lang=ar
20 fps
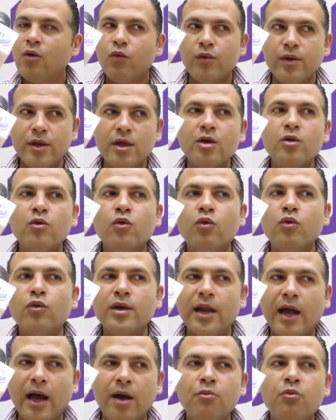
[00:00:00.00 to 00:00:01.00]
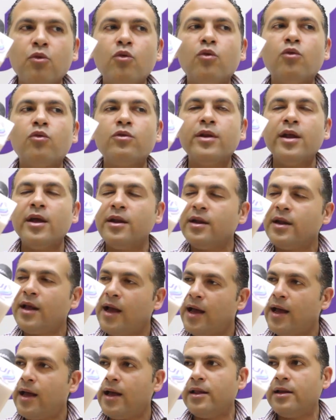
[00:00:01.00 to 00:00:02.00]
ويجوا ويلعبوا وان احنا
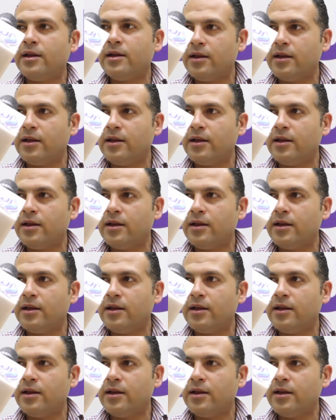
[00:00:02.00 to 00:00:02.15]
نحقق